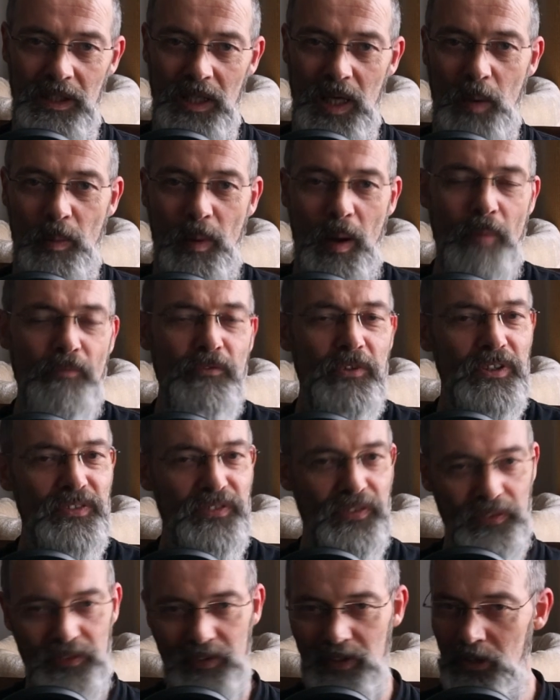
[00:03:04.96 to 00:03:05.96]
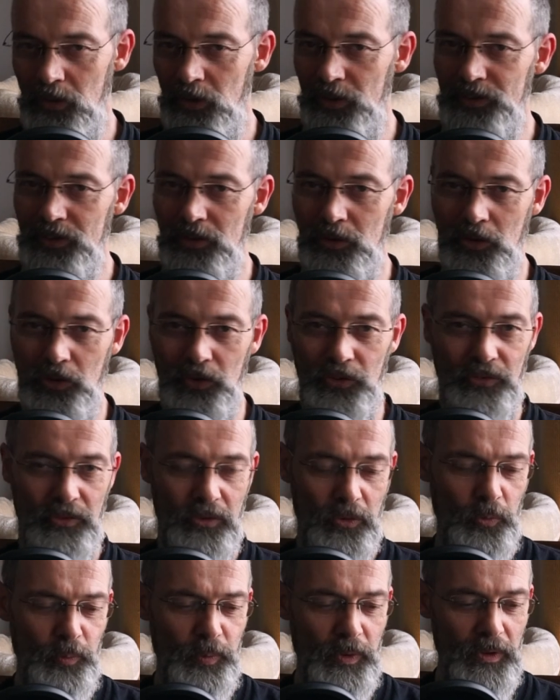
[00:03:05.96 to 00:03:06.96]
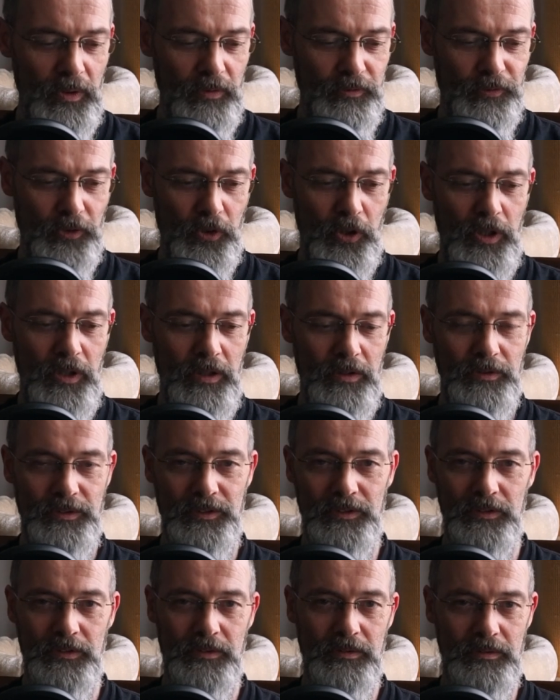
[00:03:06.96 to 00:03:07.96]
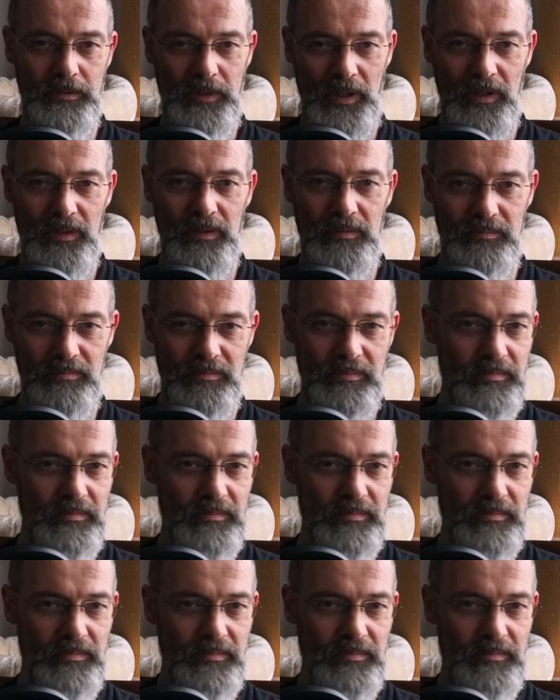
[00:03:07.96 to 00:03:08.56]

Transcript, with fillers: Am Anfang sind die Leute noch skrupelvoll und, und äh,